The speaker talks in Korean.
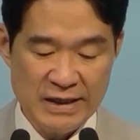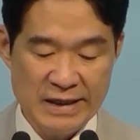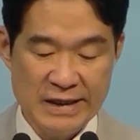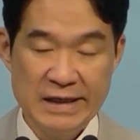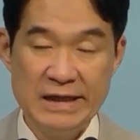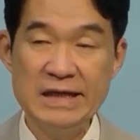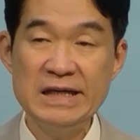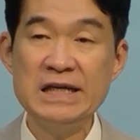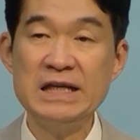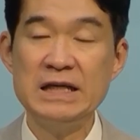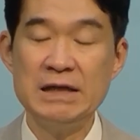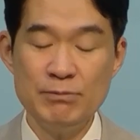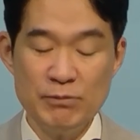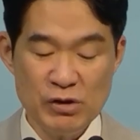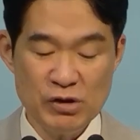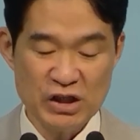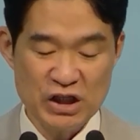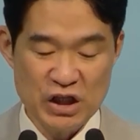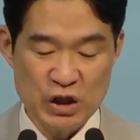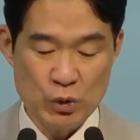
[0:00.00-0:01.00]

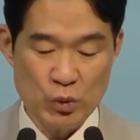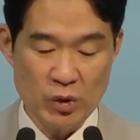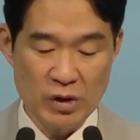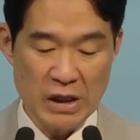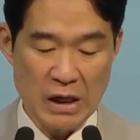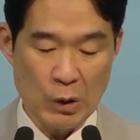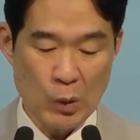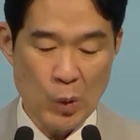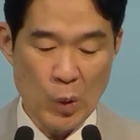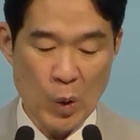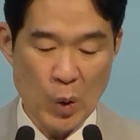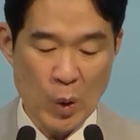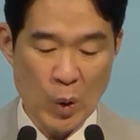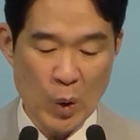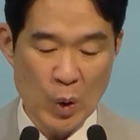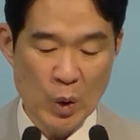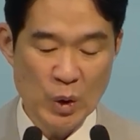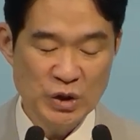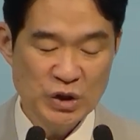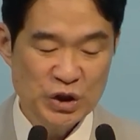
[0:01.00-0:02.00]
힘을 키워갖고
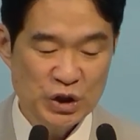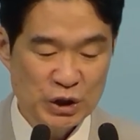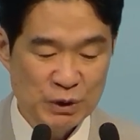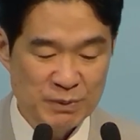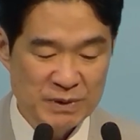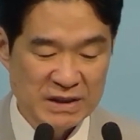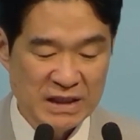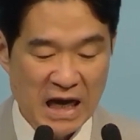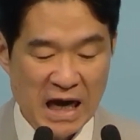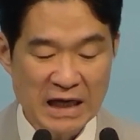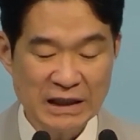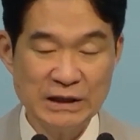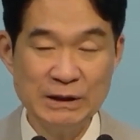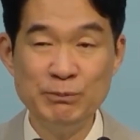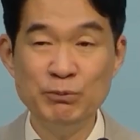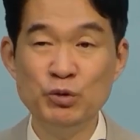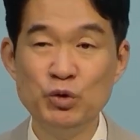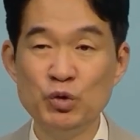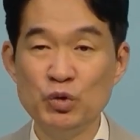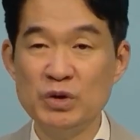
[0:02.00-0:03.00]
지금
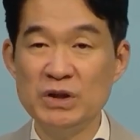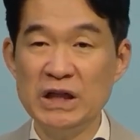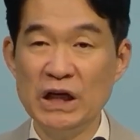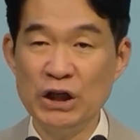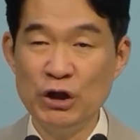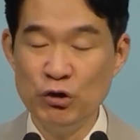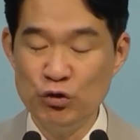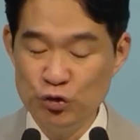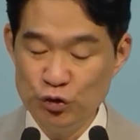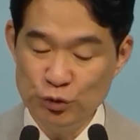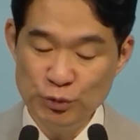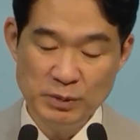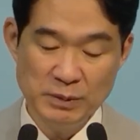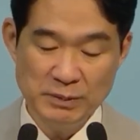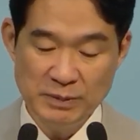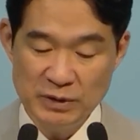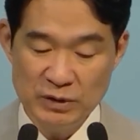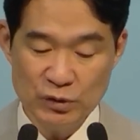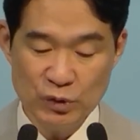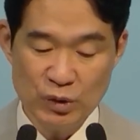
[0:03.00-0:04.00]
46장이 두
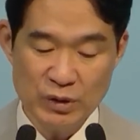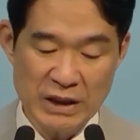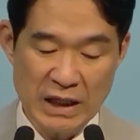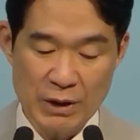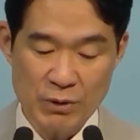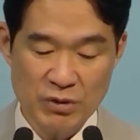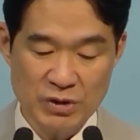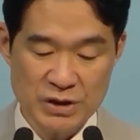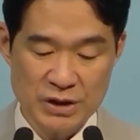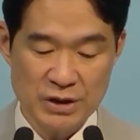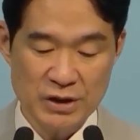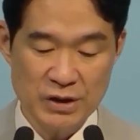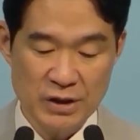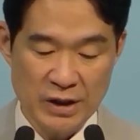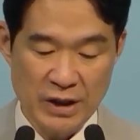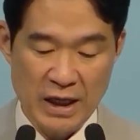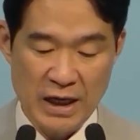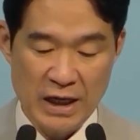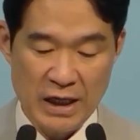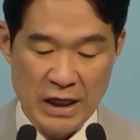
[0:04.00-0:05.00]
부분으로
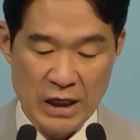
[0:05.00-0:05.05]
나눠지는데